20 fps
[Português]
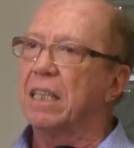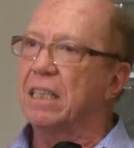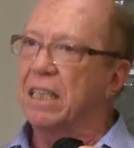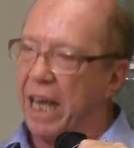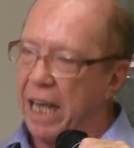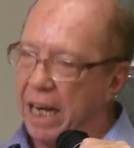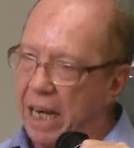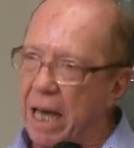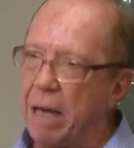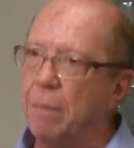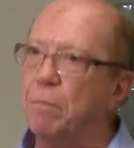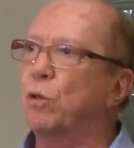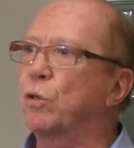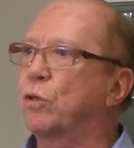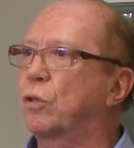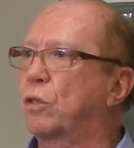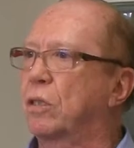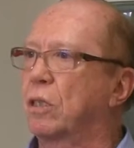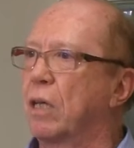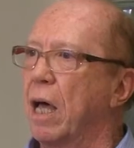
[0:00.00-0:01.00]

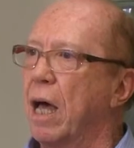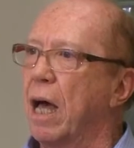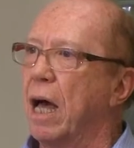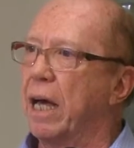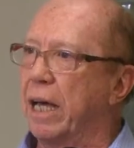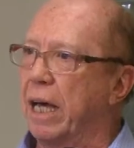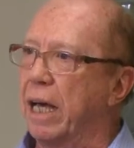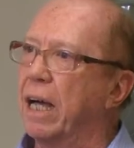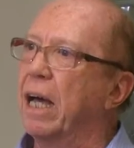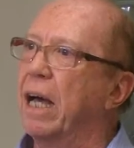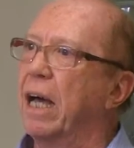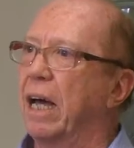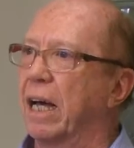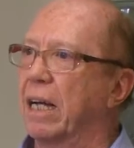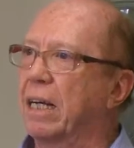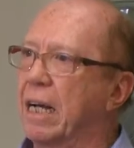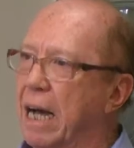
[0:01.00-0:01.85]
Teremos é,